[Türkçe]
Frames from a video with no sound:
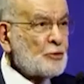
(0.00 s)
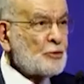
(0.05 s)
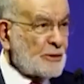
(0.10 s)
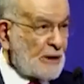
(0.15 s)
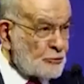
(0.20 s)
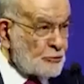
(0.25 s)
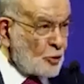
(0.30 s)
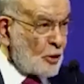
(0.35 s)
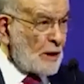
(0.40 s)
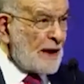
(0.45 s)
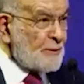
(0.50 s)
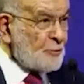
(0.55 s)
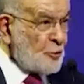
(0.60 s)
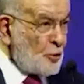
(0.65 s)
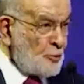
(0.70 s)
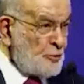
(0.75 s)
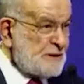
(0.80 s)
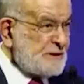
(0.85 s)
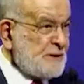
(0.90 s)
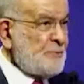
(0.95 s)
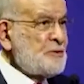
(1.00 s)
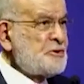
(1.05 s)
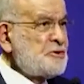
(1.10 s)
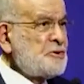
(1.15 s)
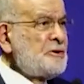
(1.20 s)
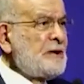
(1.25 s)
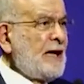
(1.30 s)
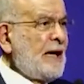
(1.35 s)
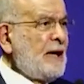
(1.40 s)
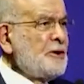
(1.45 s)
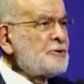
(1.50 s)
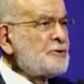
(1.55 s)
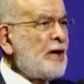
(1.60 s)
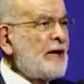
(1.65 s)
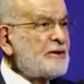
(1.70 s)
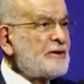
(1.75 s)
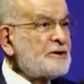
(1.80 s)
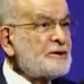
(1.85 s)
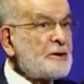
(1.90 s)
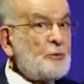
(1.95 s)
Bundan dolayı bu bizim için değil
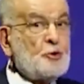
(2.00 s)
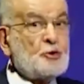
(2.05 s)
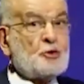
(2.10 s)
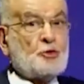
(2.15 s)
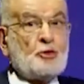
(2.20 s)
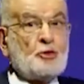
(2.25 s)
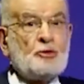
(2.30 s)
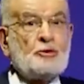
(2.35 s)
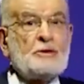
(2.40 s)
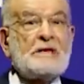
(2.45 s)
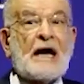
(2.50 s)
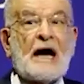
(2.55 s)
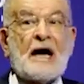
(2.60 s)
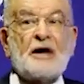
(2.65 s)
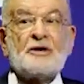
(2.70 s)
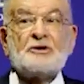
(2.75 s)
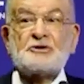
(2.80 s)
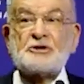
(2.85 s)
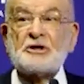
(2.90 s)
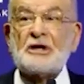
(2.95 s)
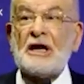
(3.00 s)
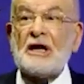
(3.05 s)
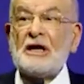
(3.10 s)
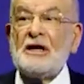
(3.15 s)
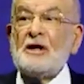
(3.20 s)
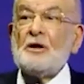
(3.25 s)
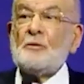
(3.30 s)
sadece, bütün dünya için.